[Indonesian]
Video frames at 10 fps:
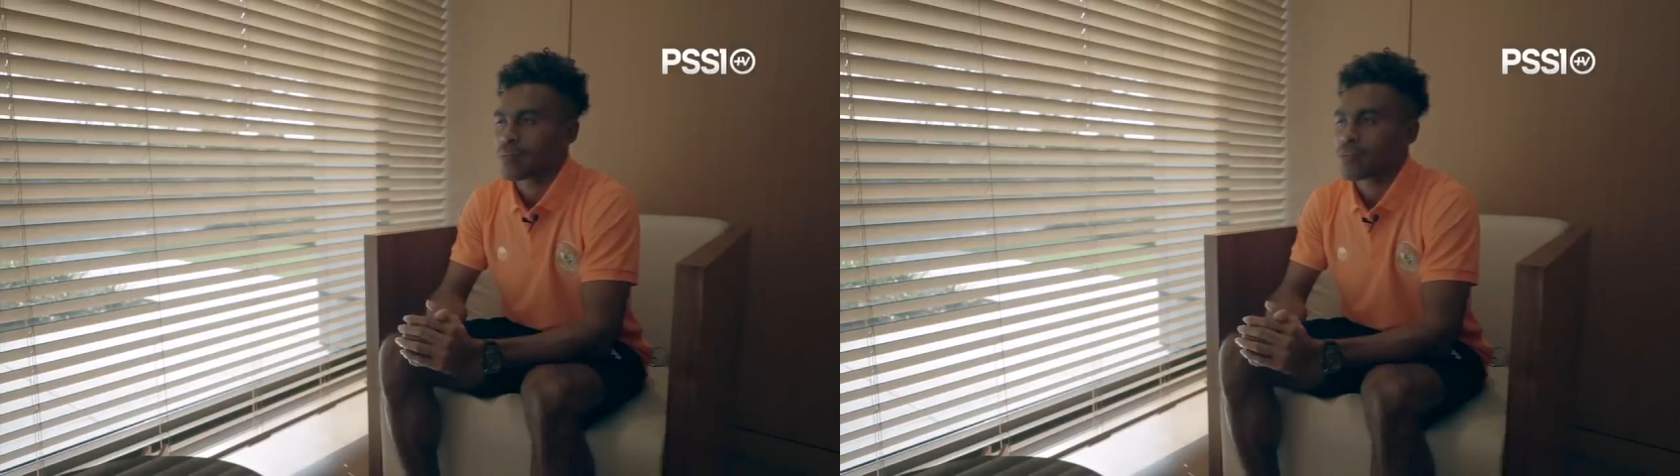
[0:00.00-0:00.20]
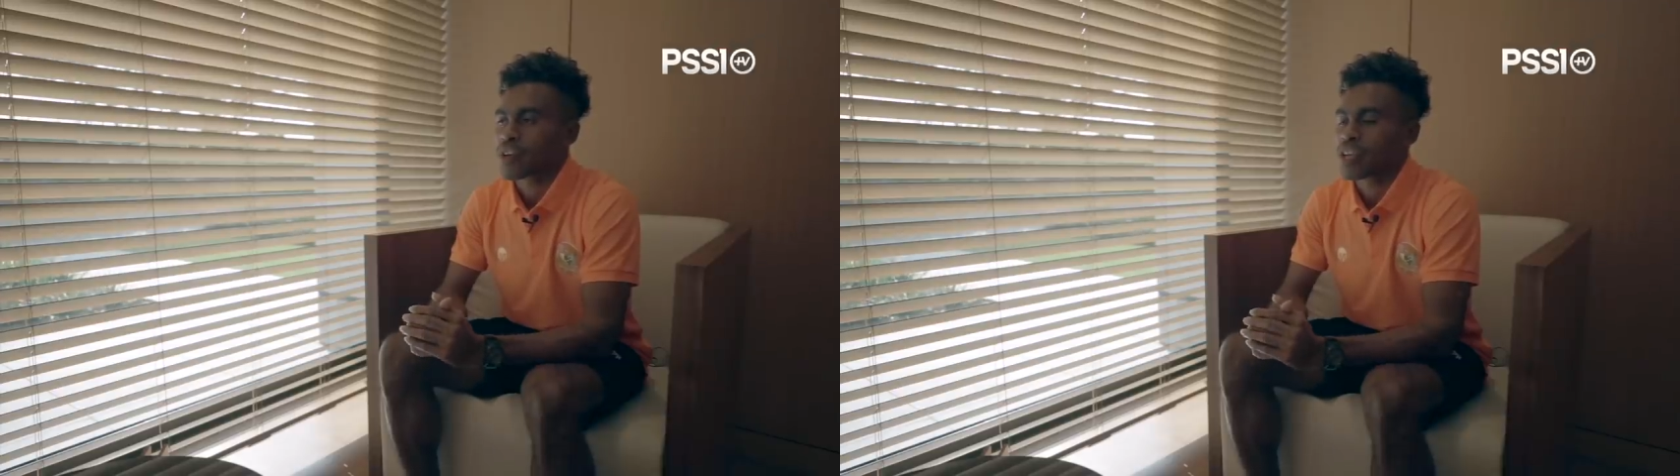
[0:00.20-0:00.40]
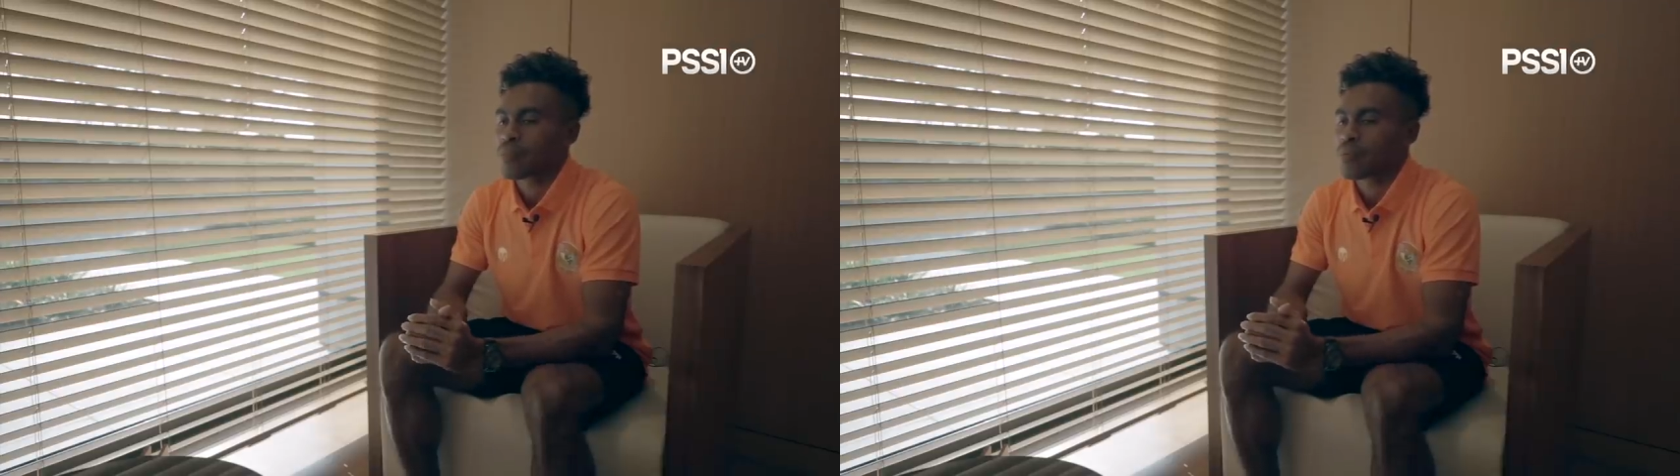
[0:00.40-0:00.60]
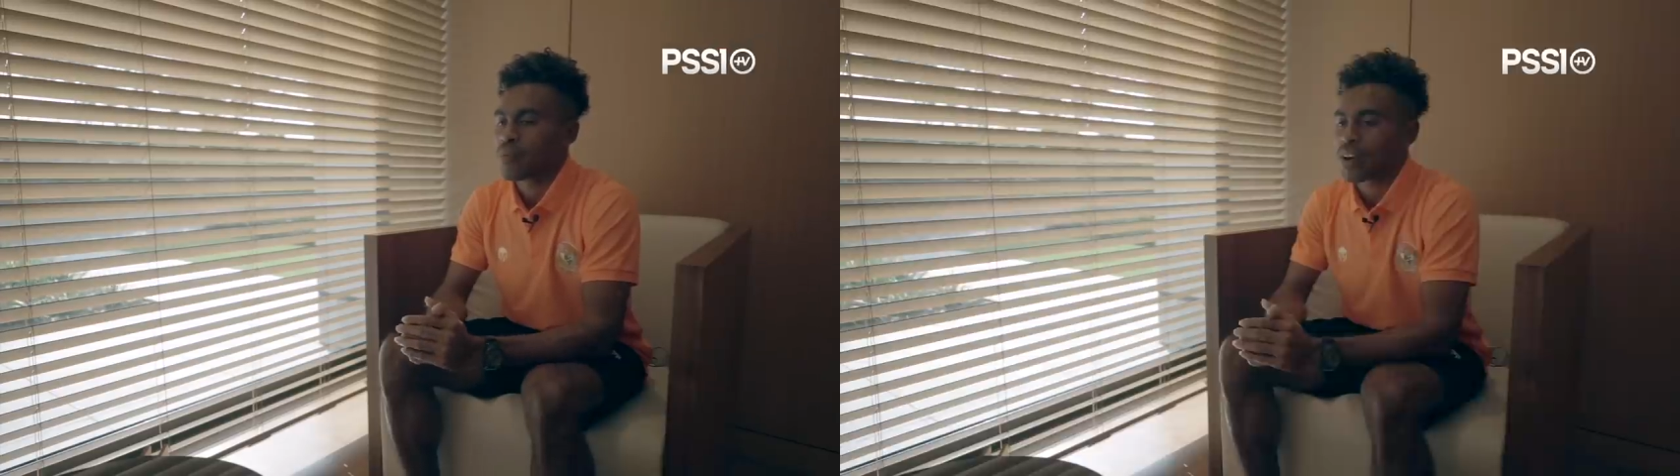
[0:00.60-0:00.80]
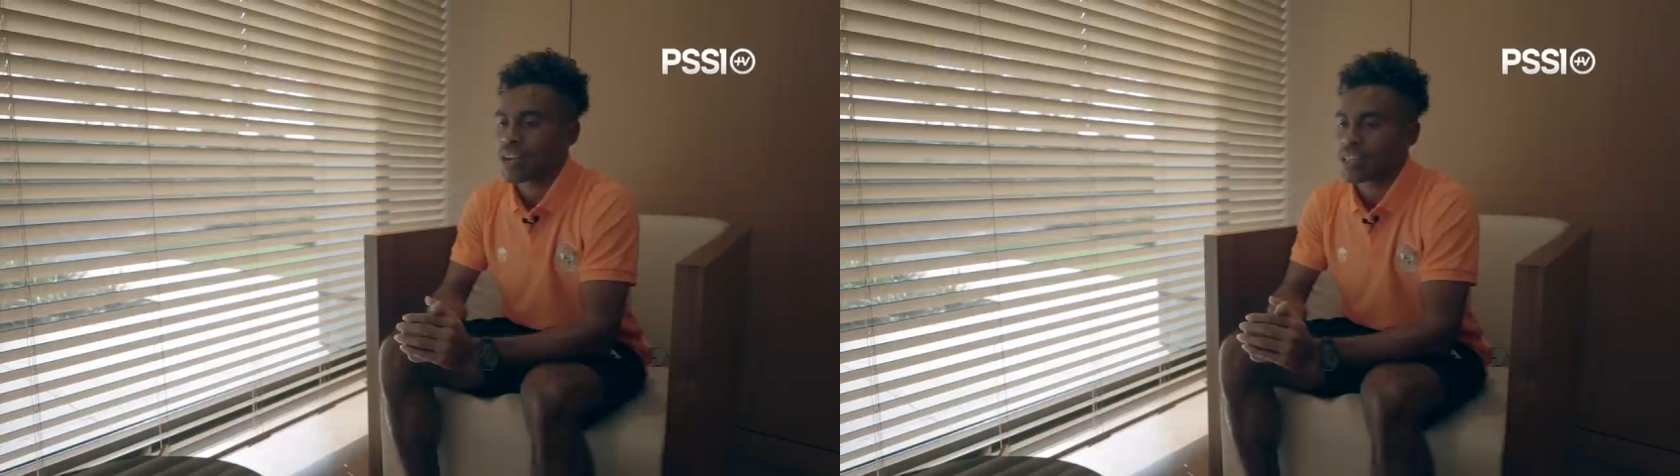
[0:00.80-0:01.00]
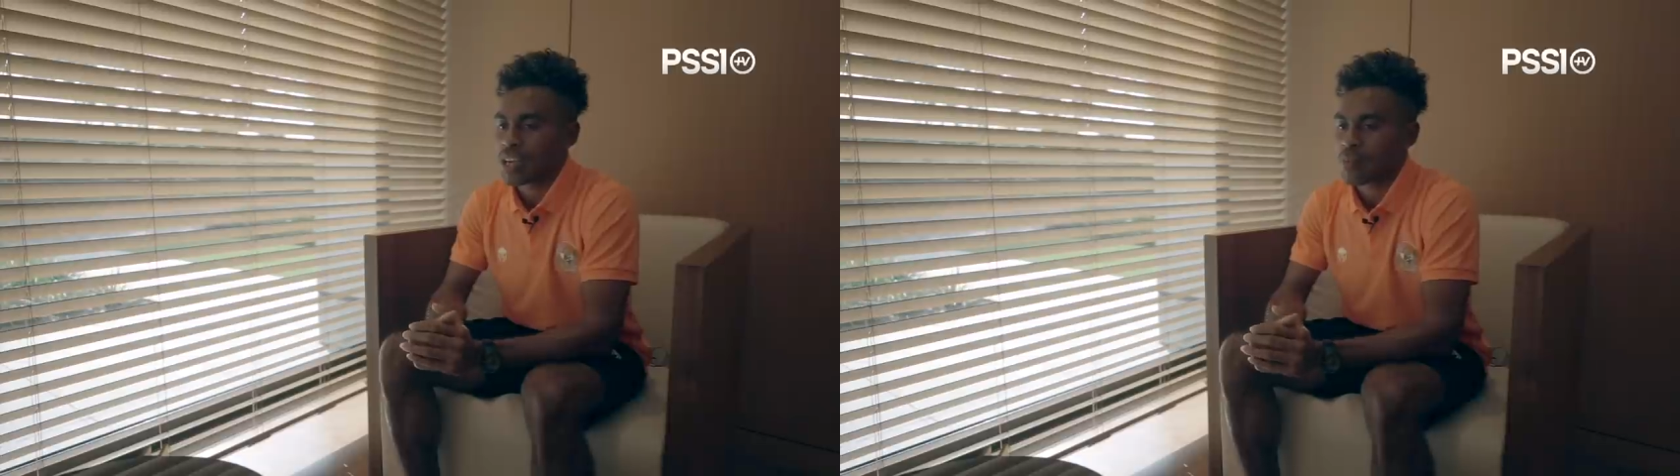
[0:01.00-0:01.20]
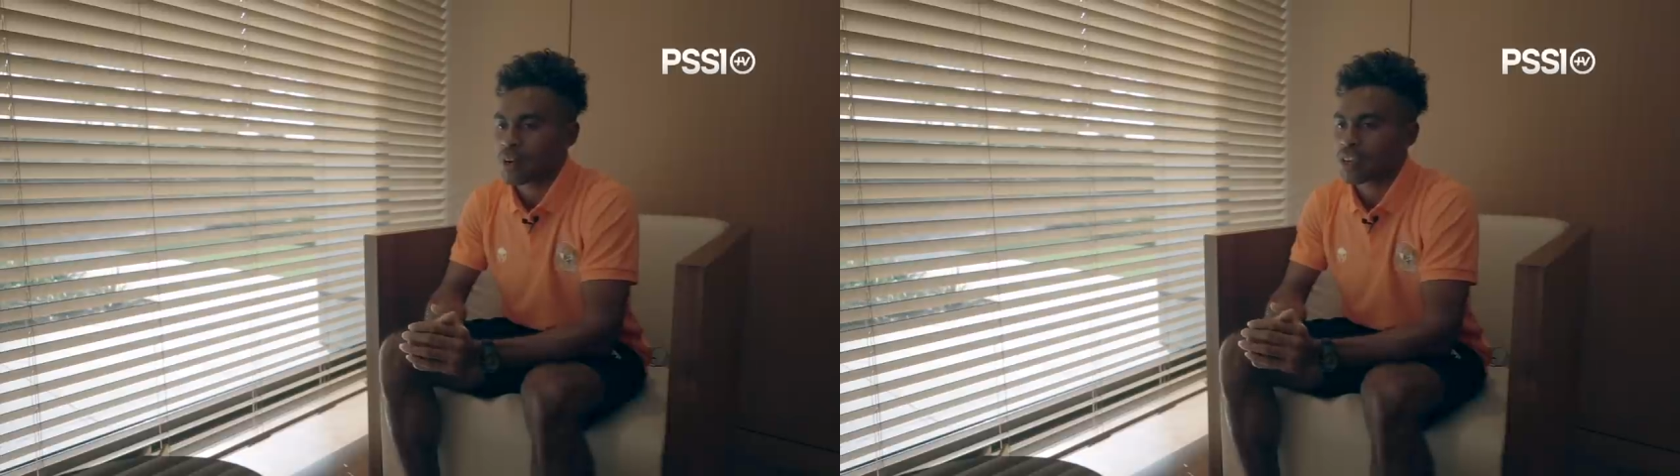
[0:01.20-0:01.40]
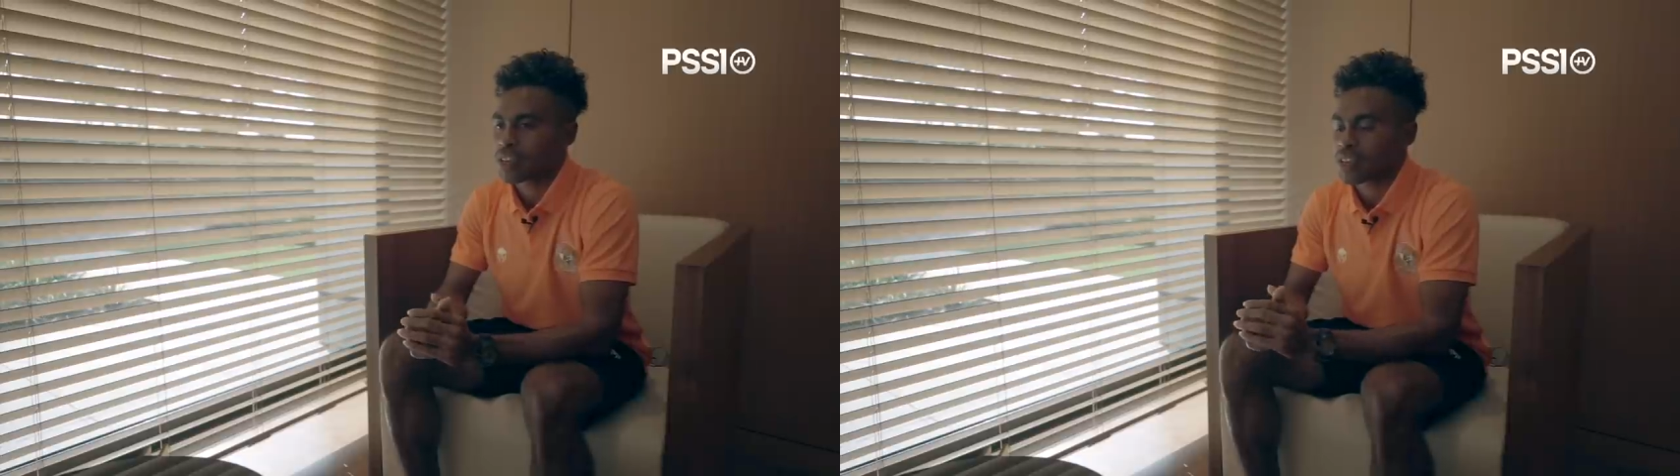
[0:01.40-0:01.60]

mungkin yang belum pernah dicapai